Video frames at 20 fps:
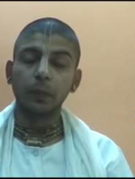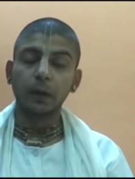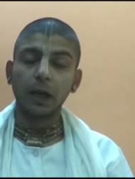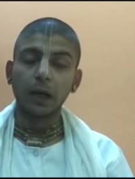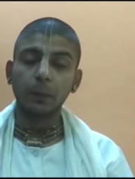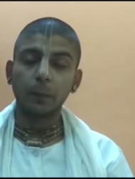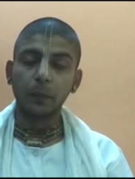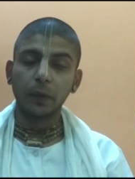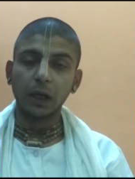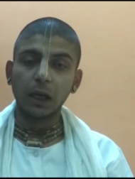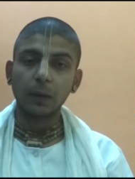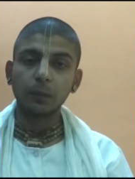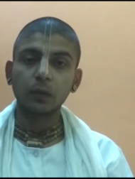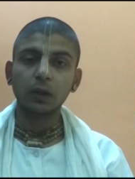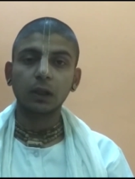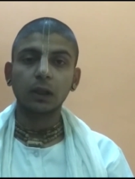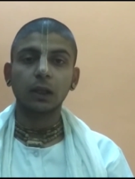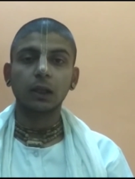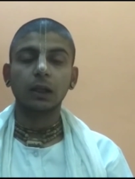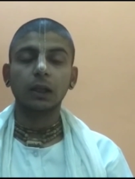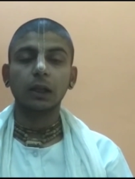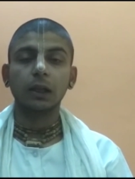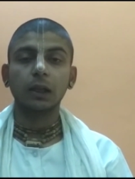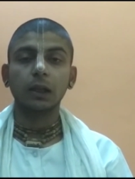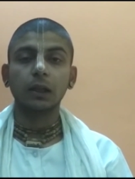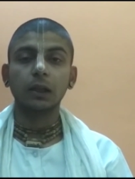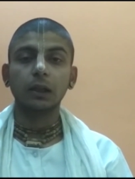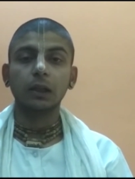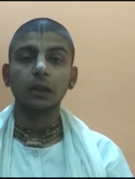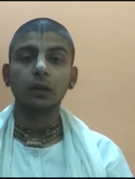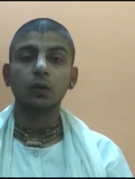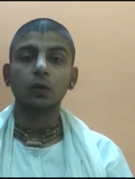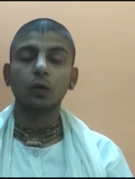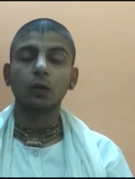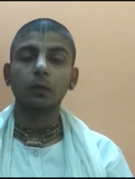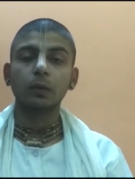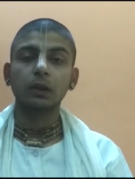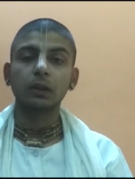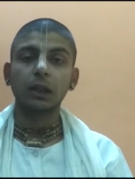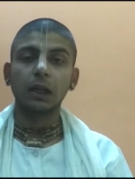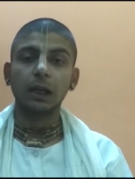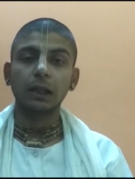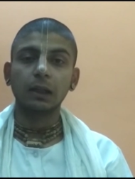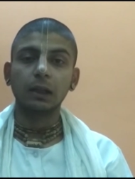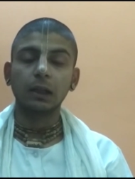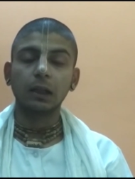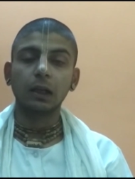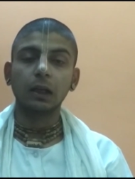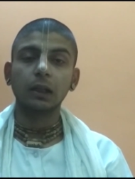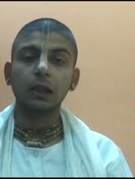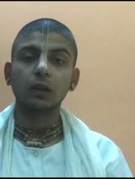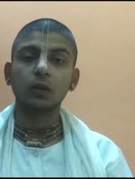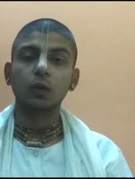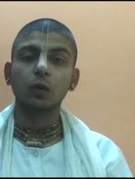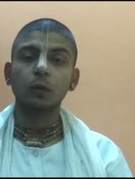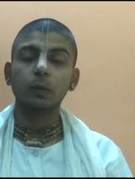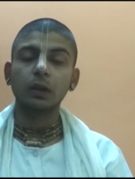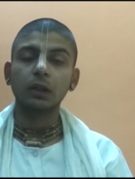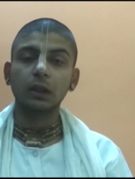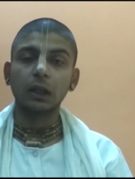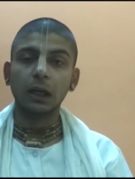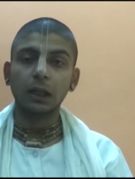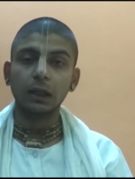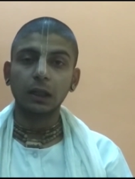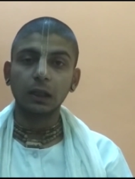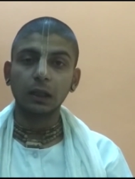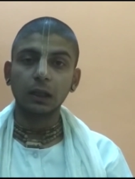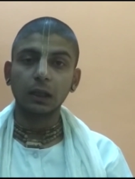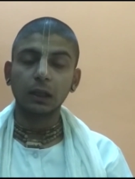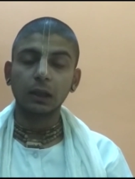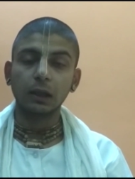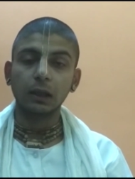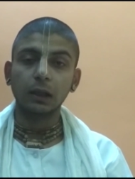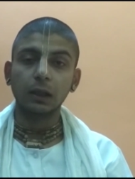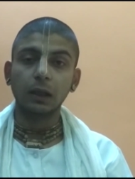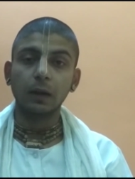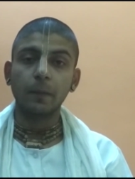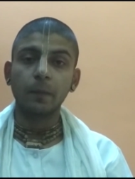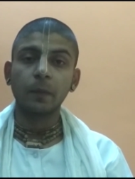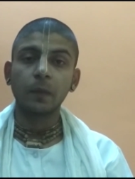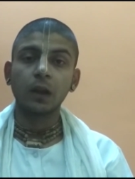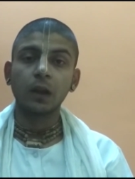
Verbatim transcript: प्राप्त करने के लिए जो भी साधना या जो भी साधन करते हैं